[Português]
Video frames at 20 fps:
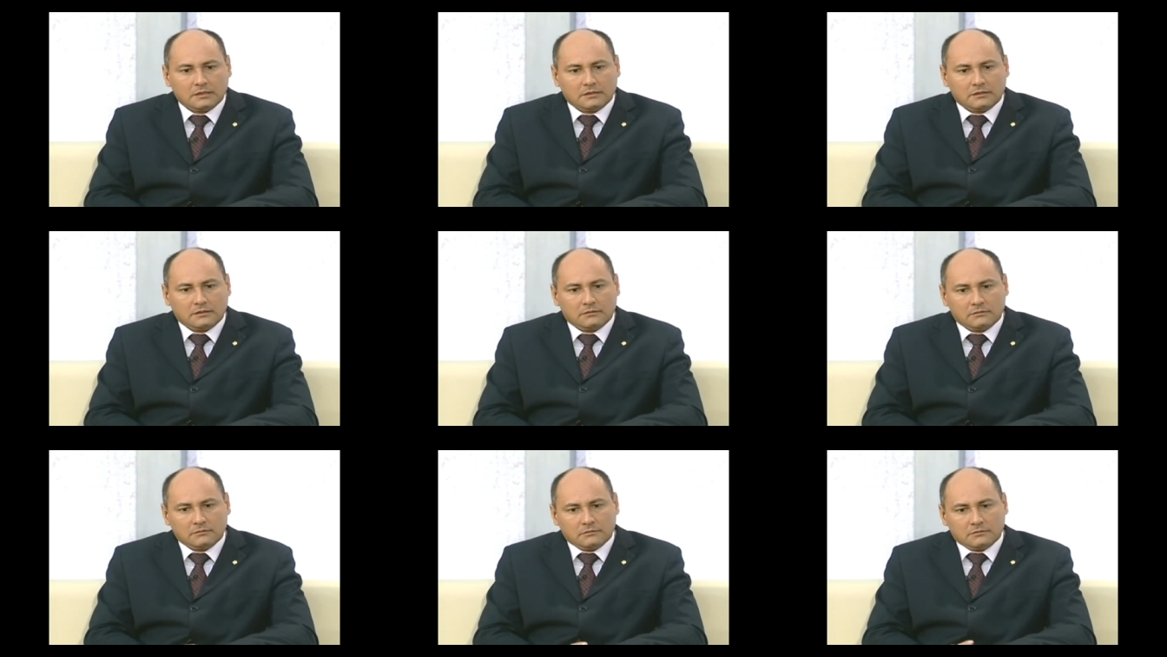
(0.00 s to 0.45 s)

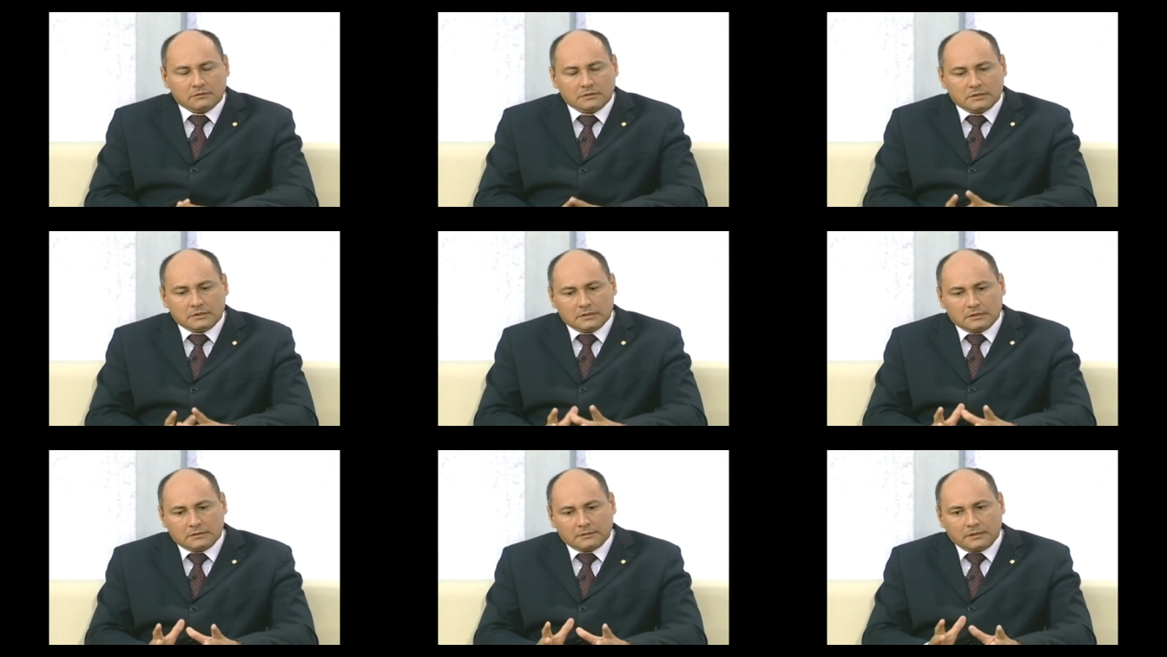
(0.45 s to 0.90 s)
Então
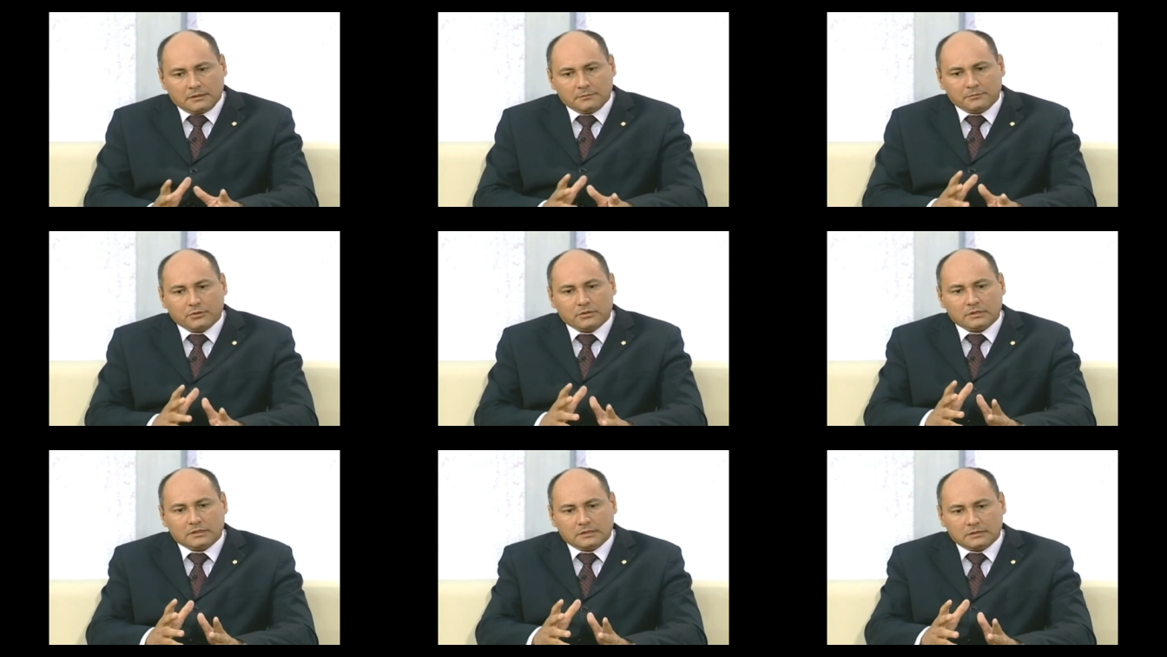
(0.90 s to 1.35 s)
é, é
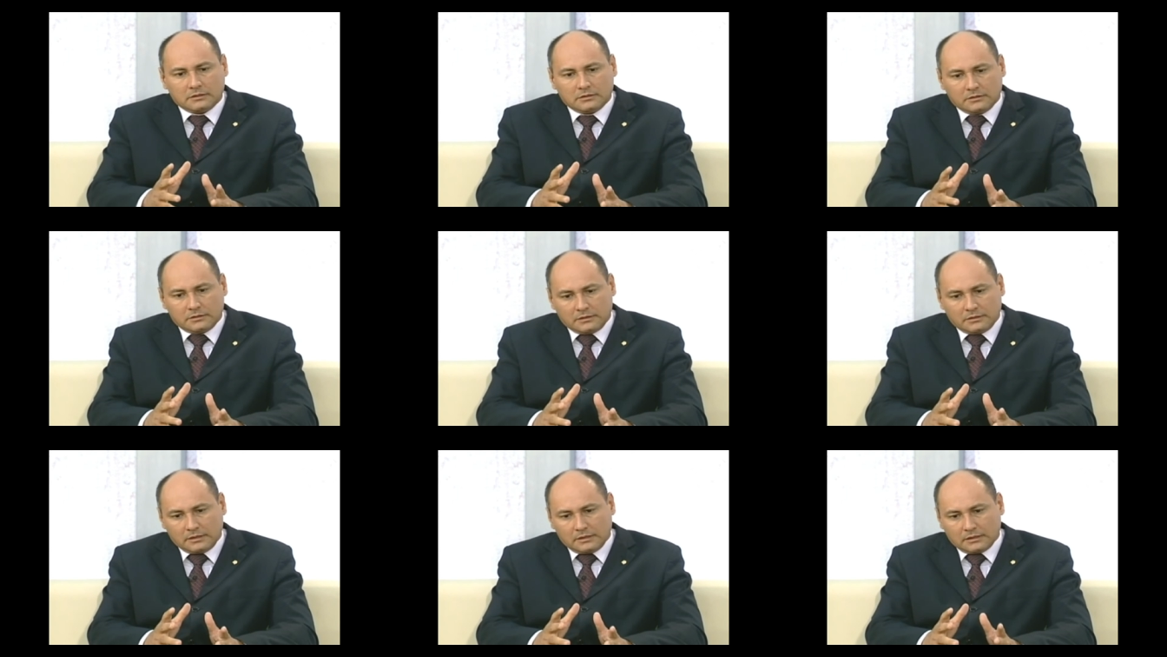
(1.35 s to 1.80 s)
importante a
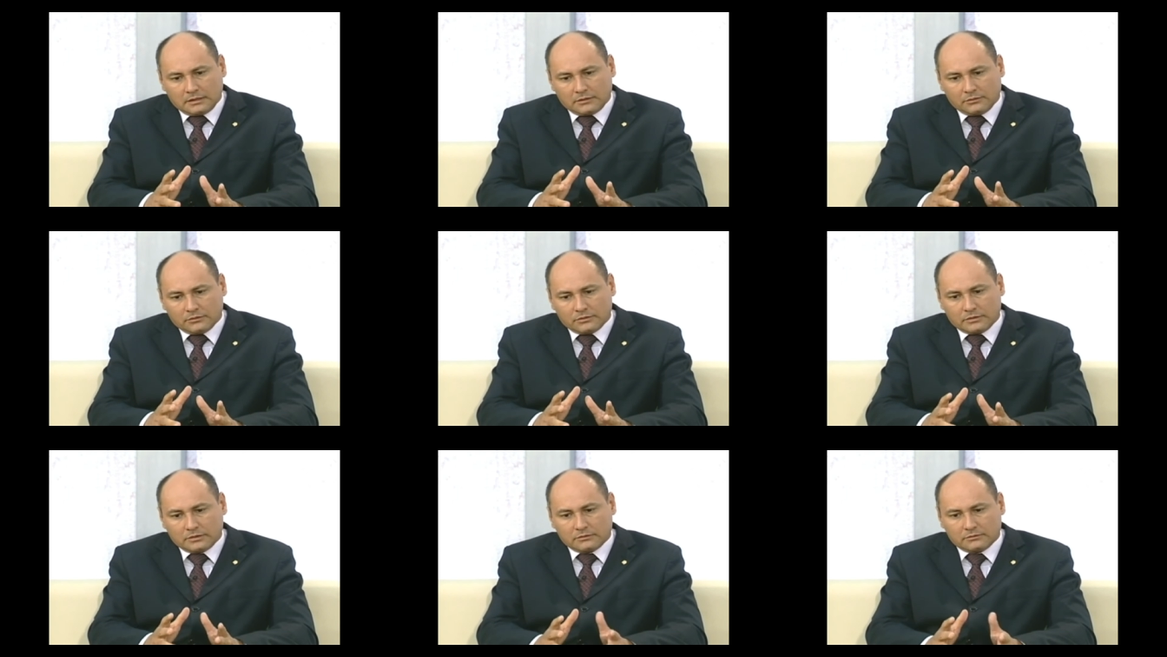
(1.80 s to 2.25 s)
gente ter a
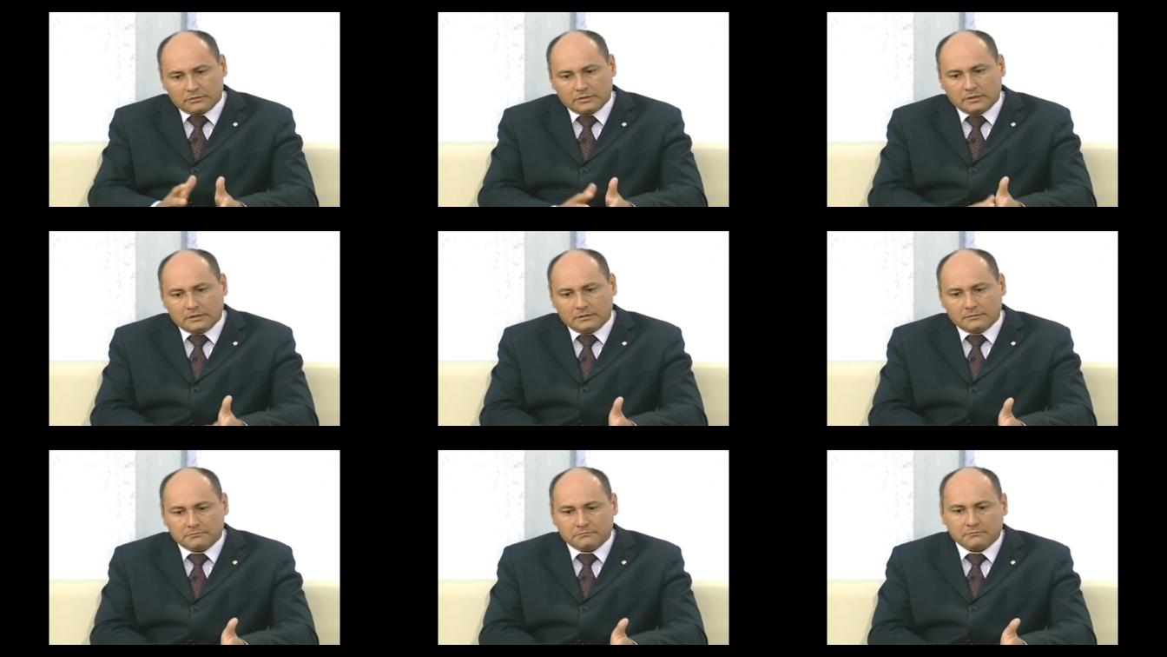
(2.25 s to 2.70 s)
noção se
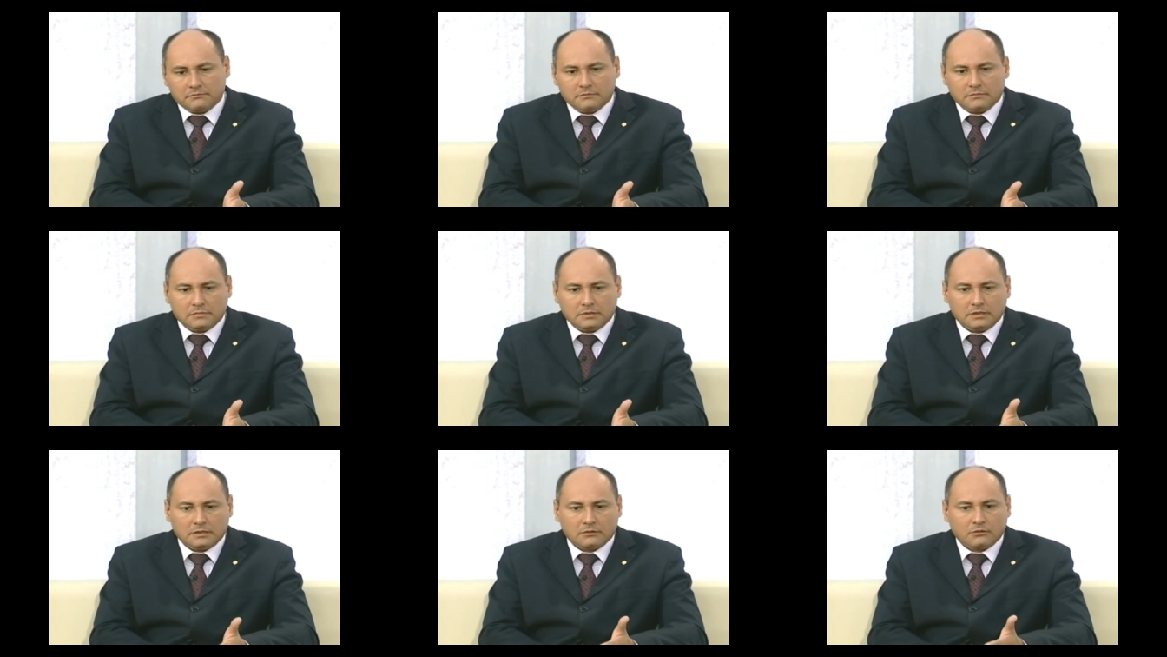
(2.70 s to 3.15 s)
ele
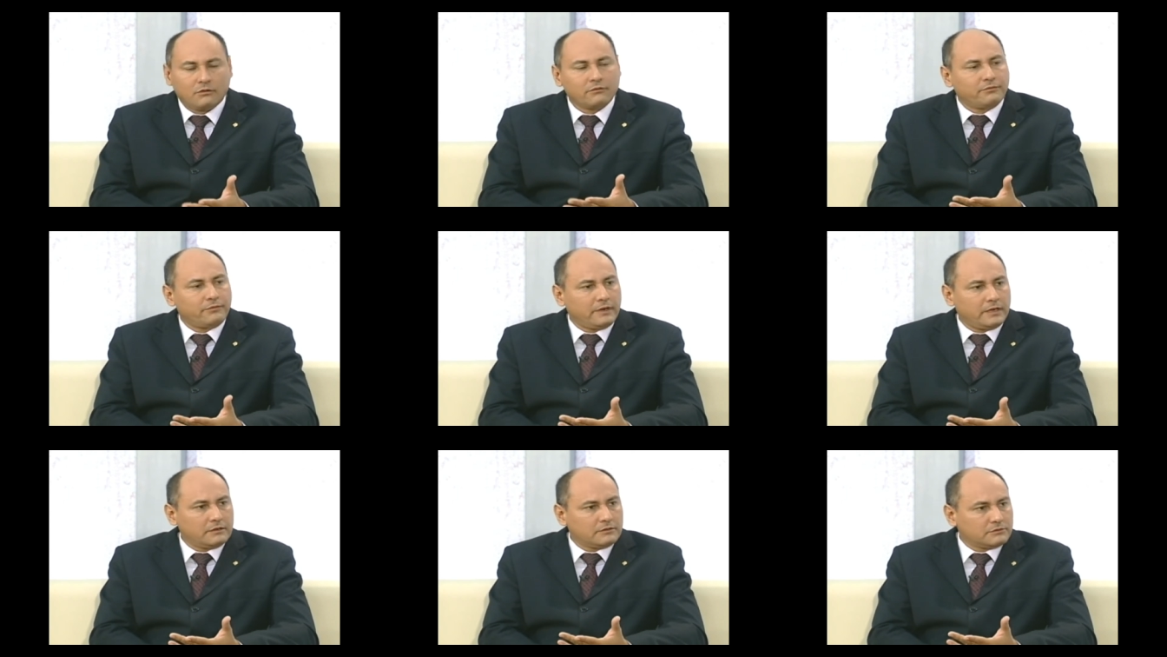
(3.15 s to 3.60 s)
é,
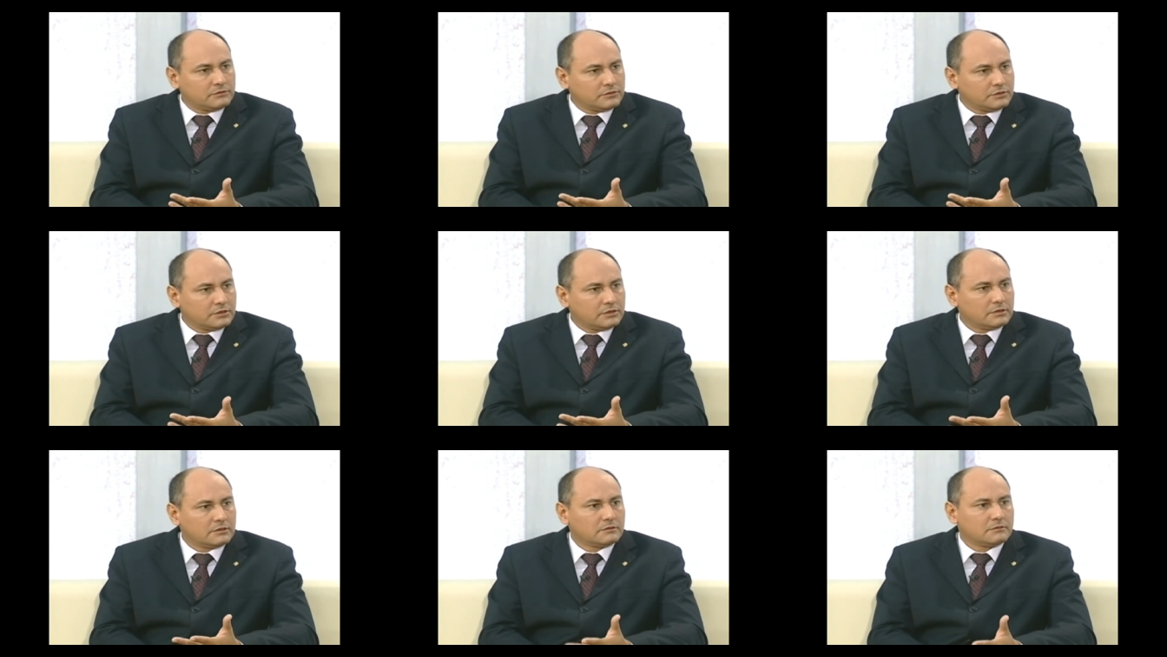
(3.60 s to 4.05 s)
confere o
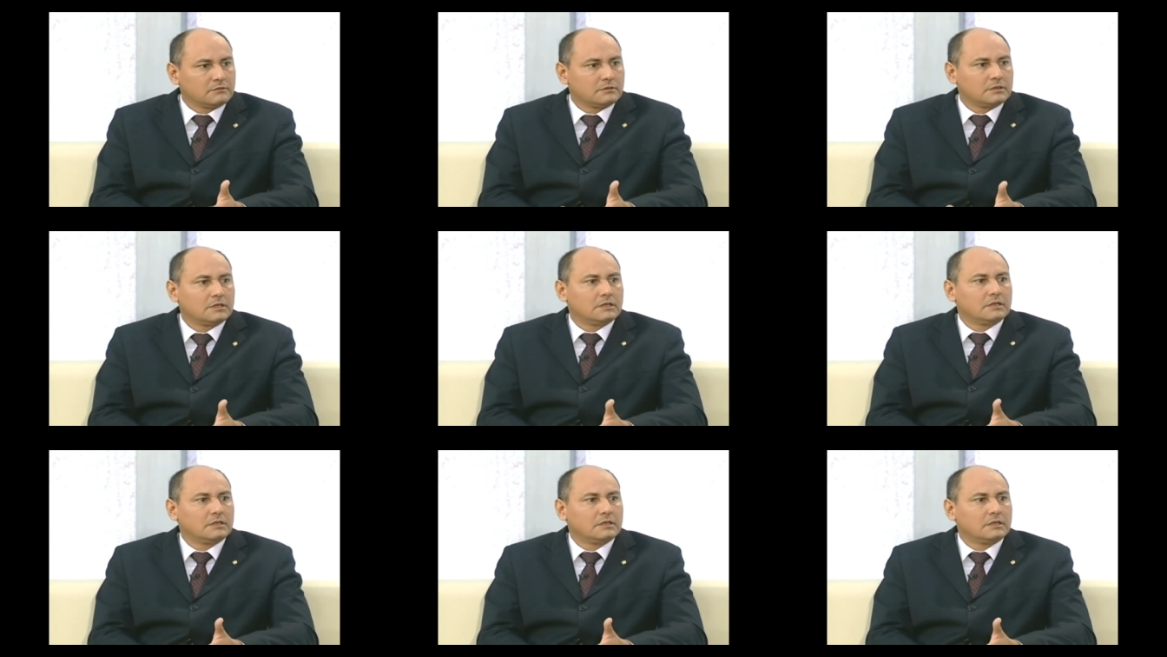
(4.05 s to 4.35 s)
dinheiro,